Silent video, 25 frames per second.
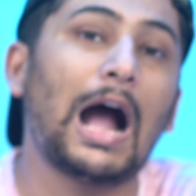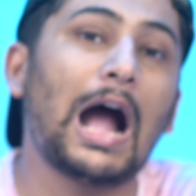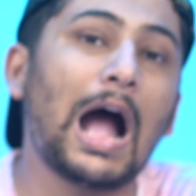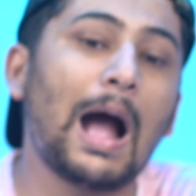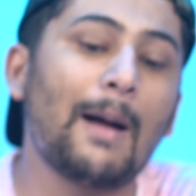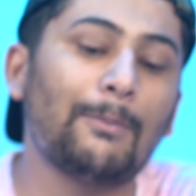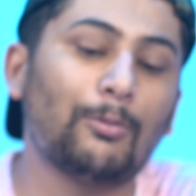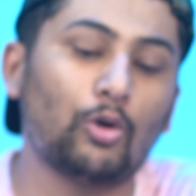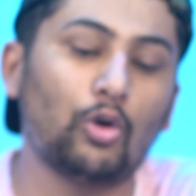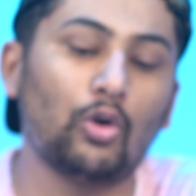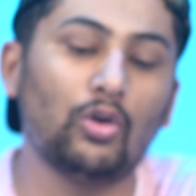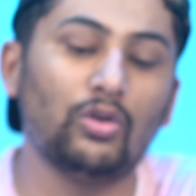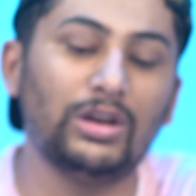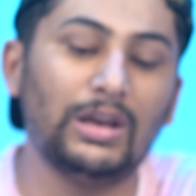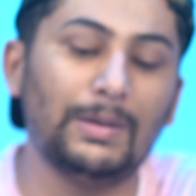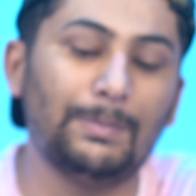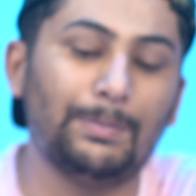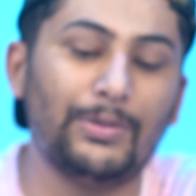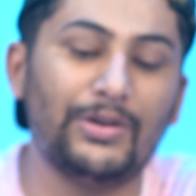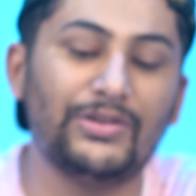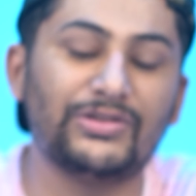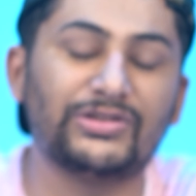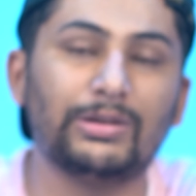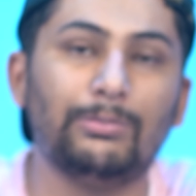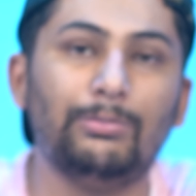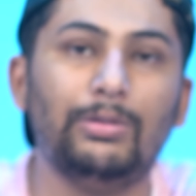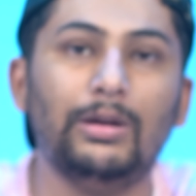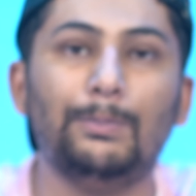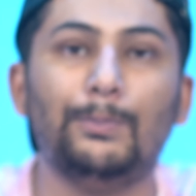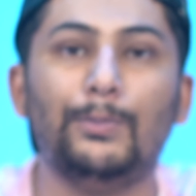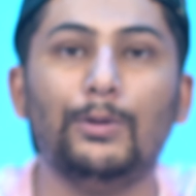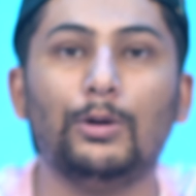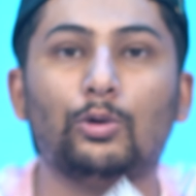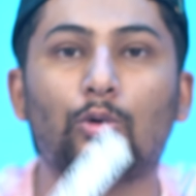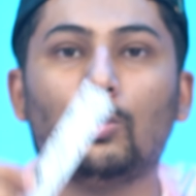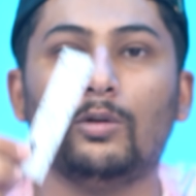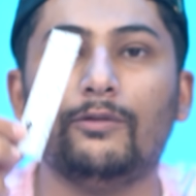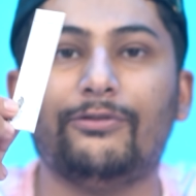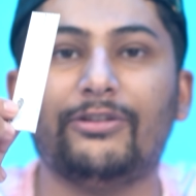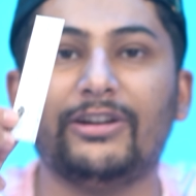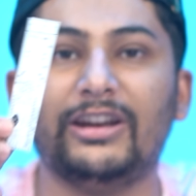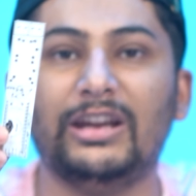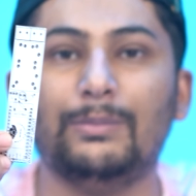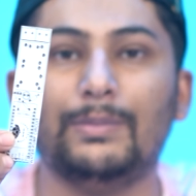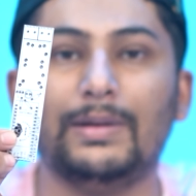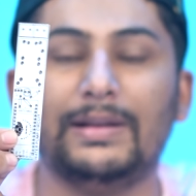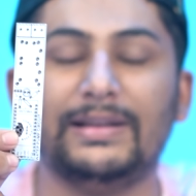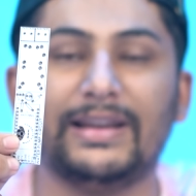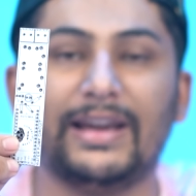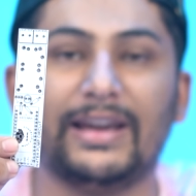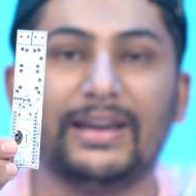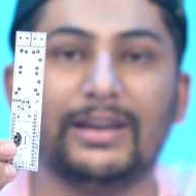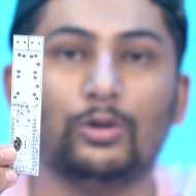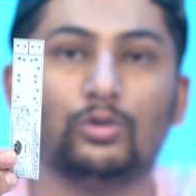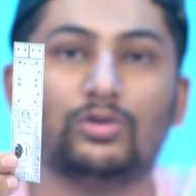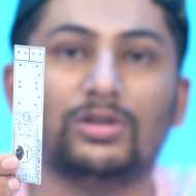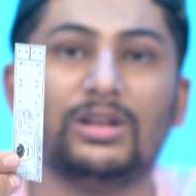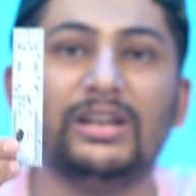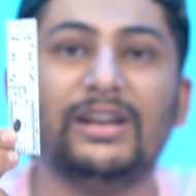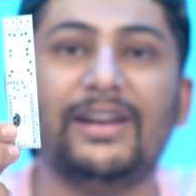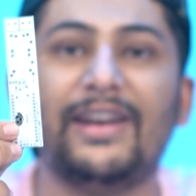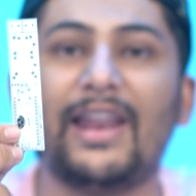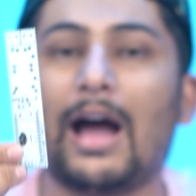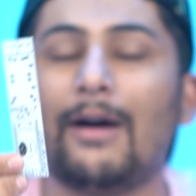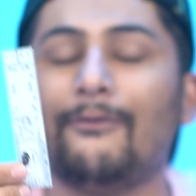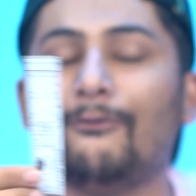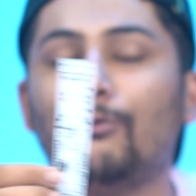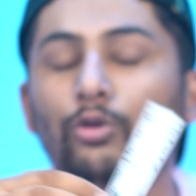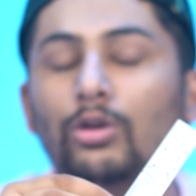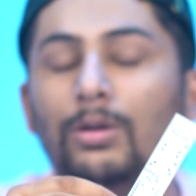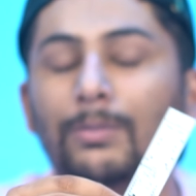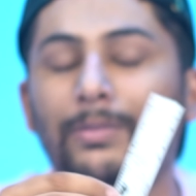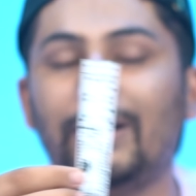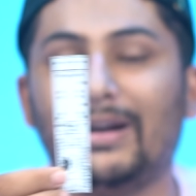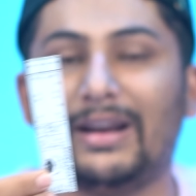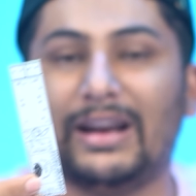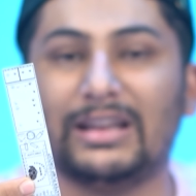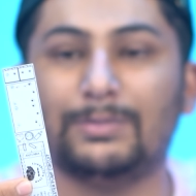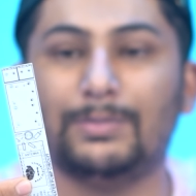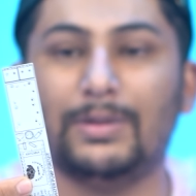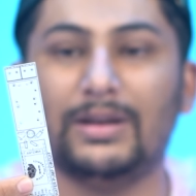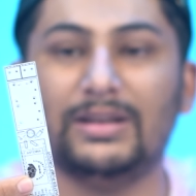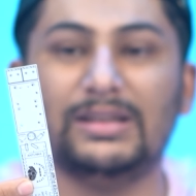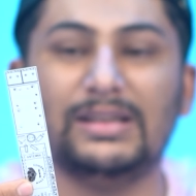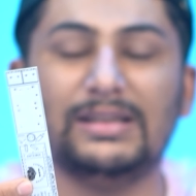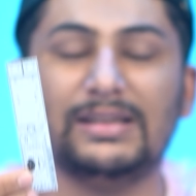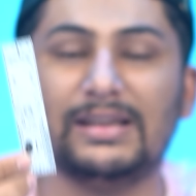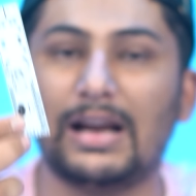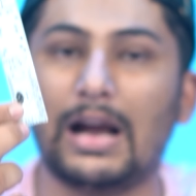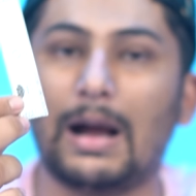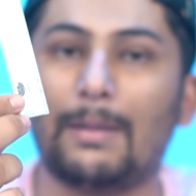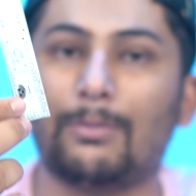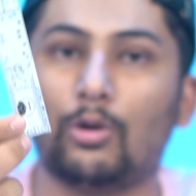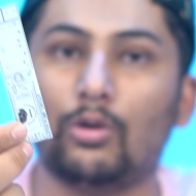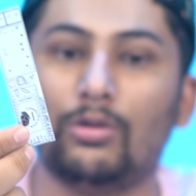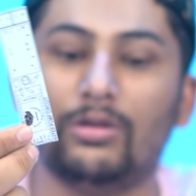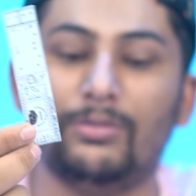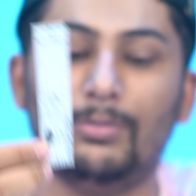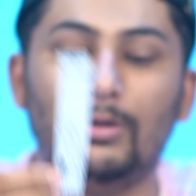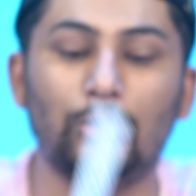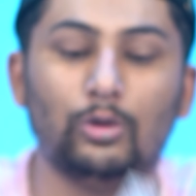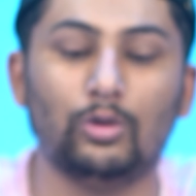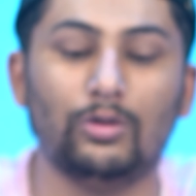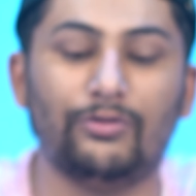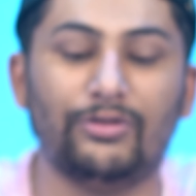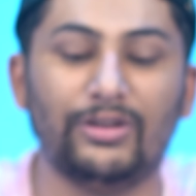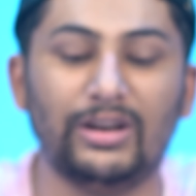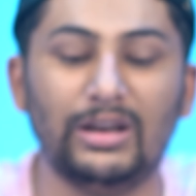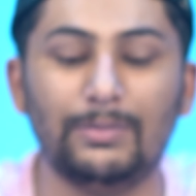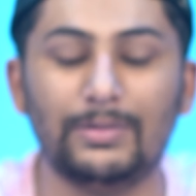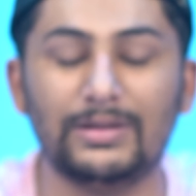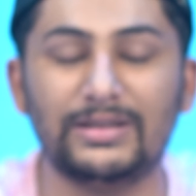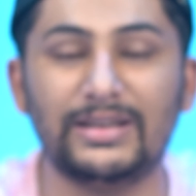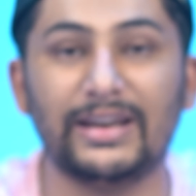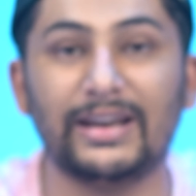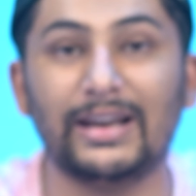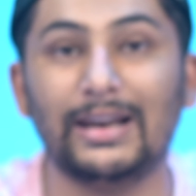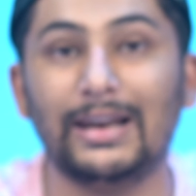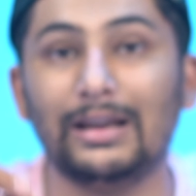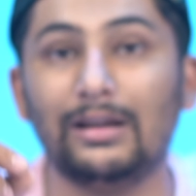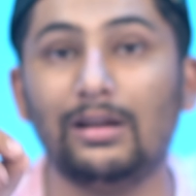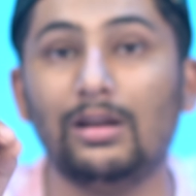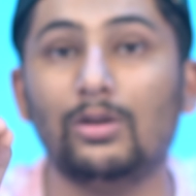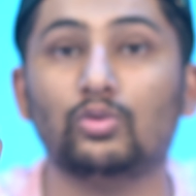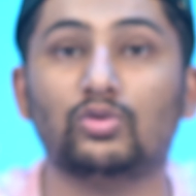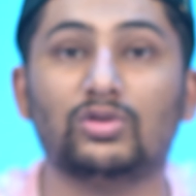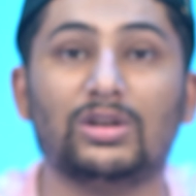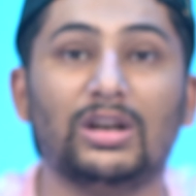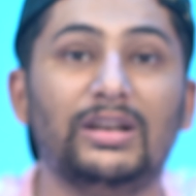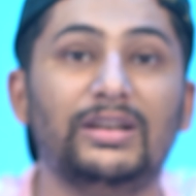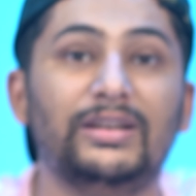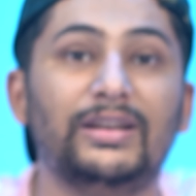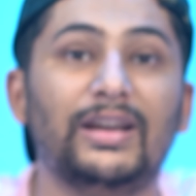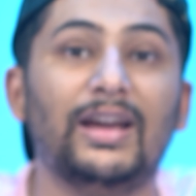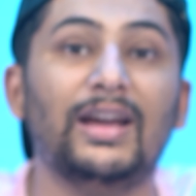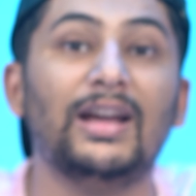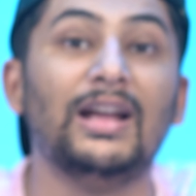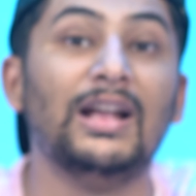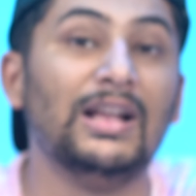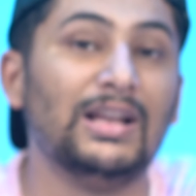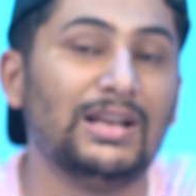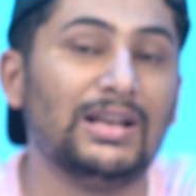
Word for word: आपको ये पीसीबी बिल्कुल फ्री मिल जाएगी उसके लिए नाम फोन नंबर एड्रेस भेज दीजिएगा आपको ये बिल्कुल फ्री भेजेंगे लेकिन उसके लिए